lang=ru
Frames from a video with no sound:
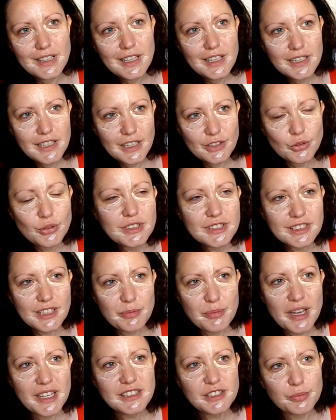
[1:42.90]
Которые
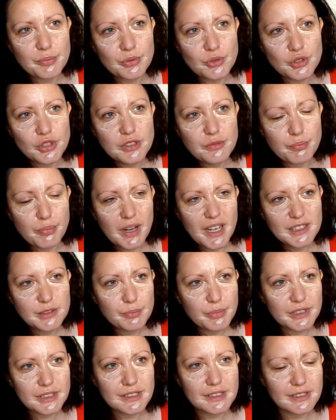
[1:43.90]
стремятся получить
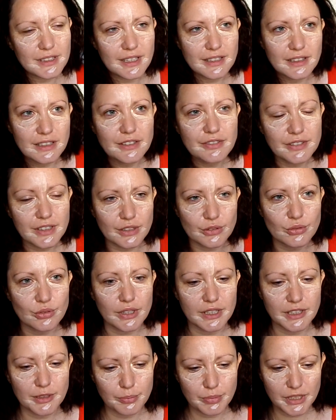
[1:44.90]
паспорт страны, в которую
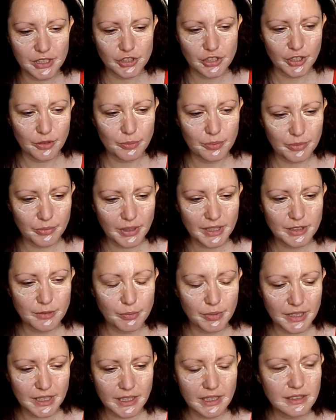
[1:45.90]
они переезжают. Понимаете,
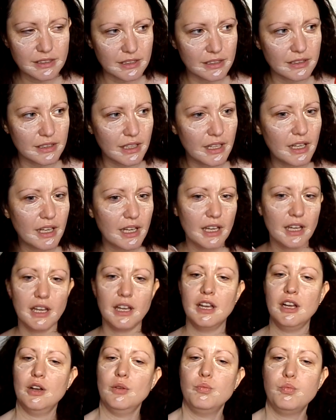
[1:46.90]
переезд – это
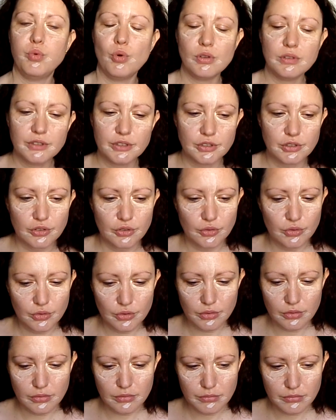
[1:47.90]

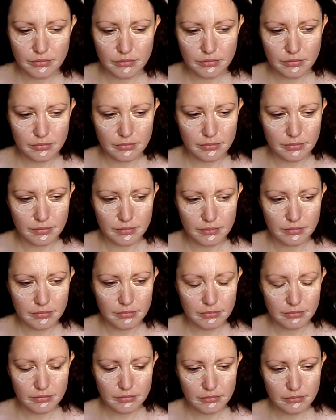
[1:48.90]
полностью...
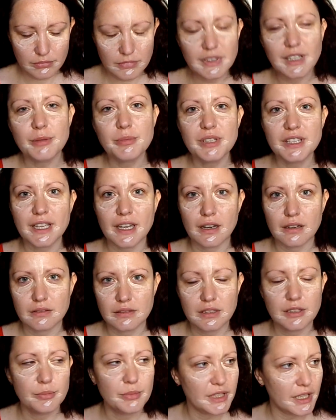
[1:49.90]
Для меня,
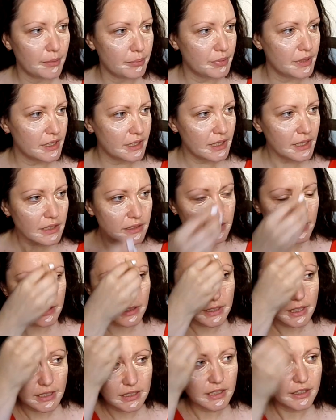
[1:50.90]
для меня переезд – это
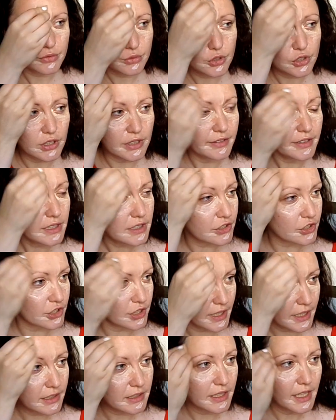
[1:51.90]
когда вот человек
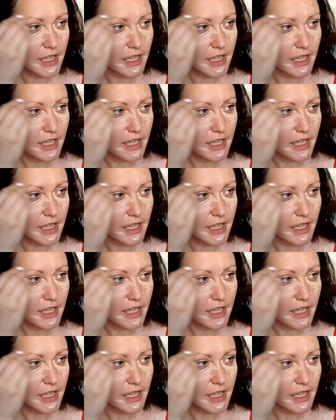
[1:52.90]
решает